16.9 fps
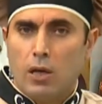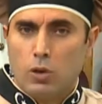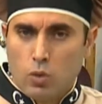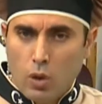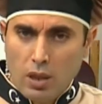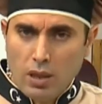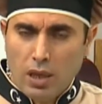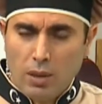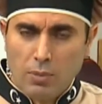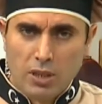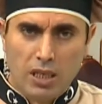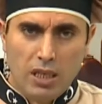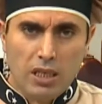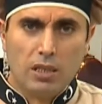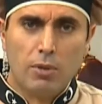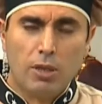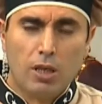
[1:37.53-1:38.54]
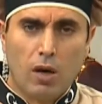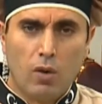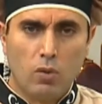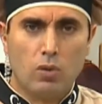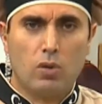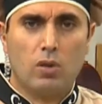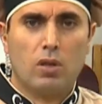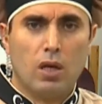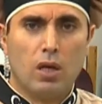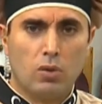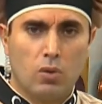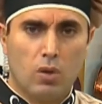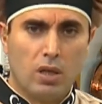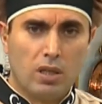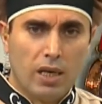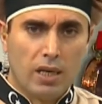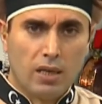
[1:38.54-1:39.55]
Soğanlarımız iyice bir kavrulduktan
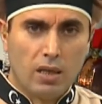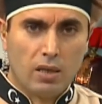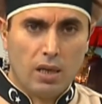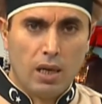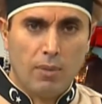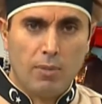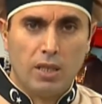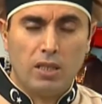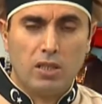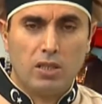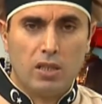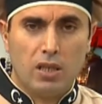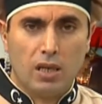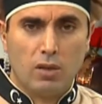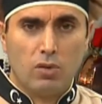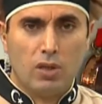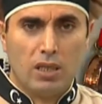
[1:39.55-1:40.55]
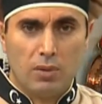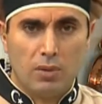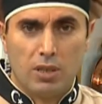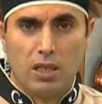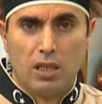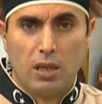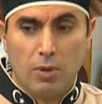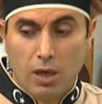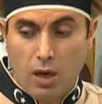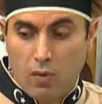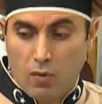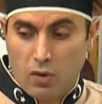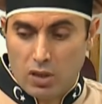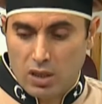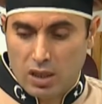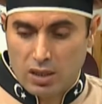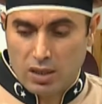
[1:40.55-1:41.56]
sonra tekrardan hemen içine güzelce bir şekilde bir
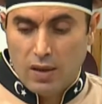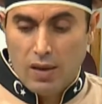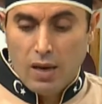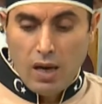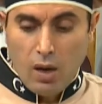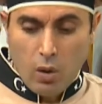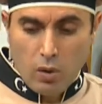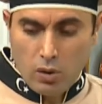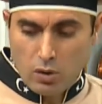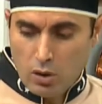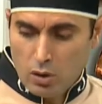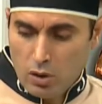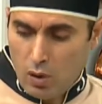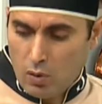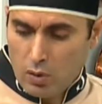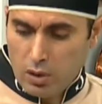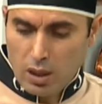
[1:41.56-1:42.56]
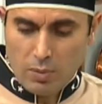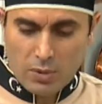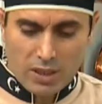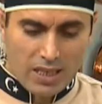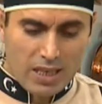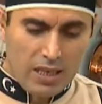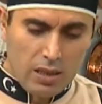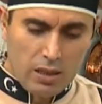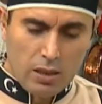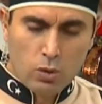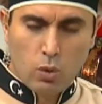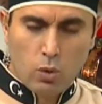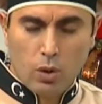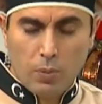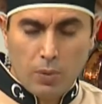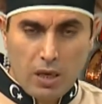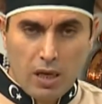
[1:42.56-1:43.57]
kavuracağız. Ondan sonra tavuklarımızı iri iri
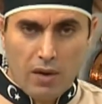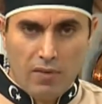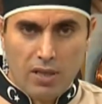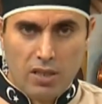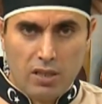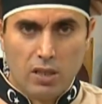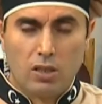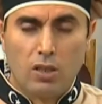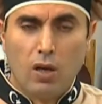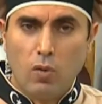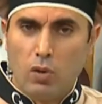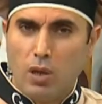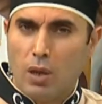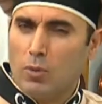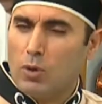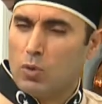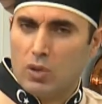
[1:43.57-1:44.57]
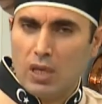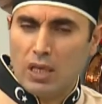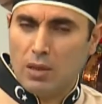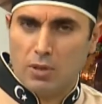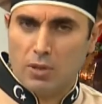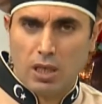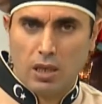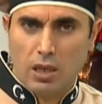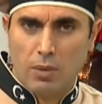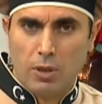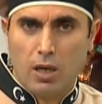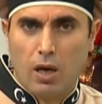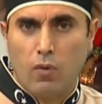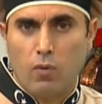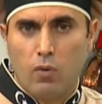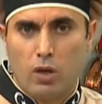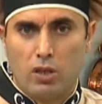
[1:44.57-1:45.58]
doğrup ilave edeceğiz. Tavuklarımızı güzelce bir şekilde bir
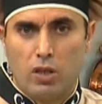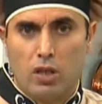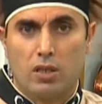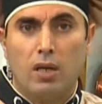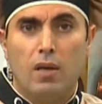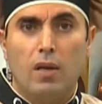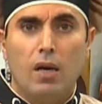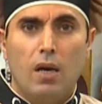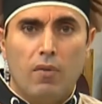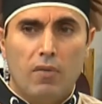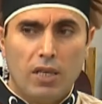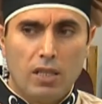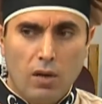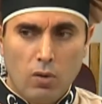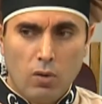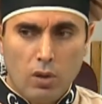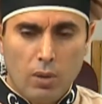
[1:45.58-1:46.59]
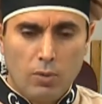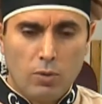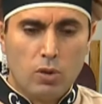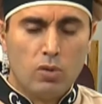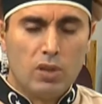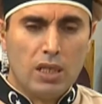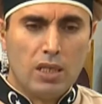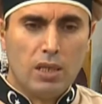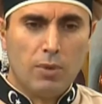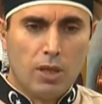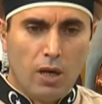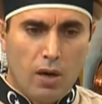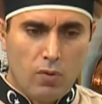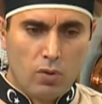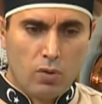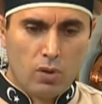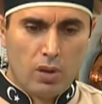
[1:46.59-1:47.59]
kavuracağız. Ve tavuklarımızı güzelce bir
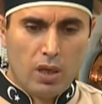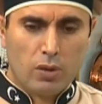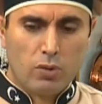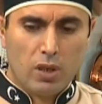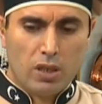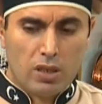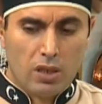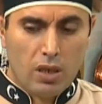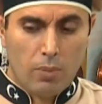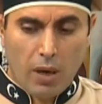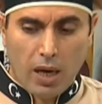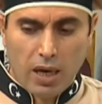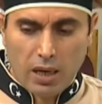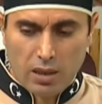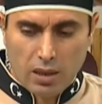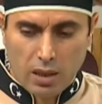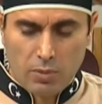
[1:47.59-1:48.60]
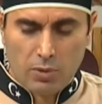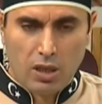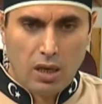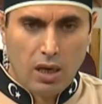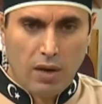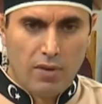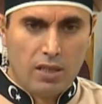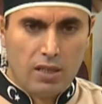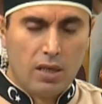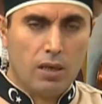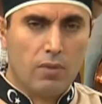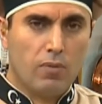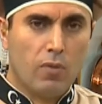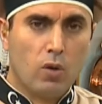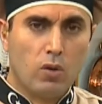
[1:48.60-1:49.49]
kavurduktan sonra içine baharatlarımızı ilave edelim.